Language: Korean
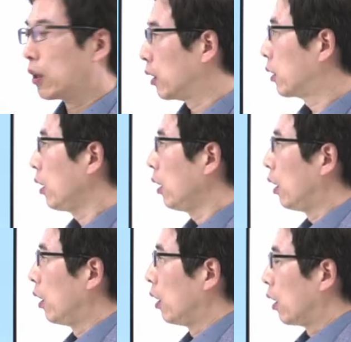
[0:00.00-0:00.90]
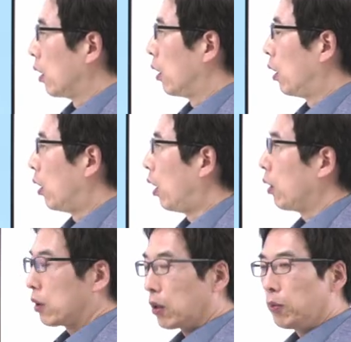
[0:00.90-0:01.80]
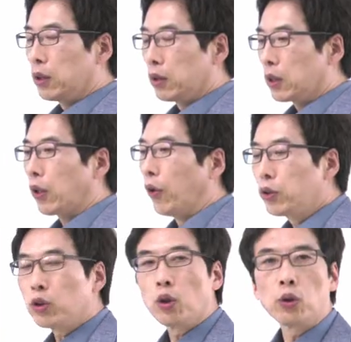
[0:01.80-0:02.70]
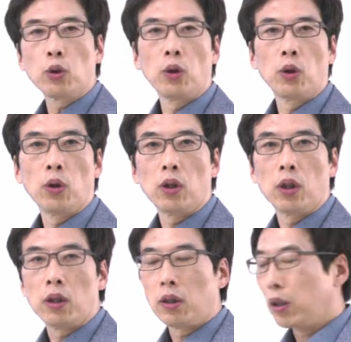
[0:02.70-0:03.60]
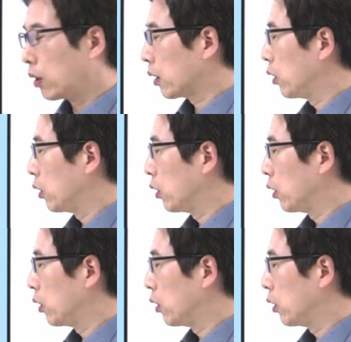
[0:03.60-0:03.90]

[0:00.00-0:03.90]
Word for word: 그래서 어, 어 그러면 이게 어느 정도 어,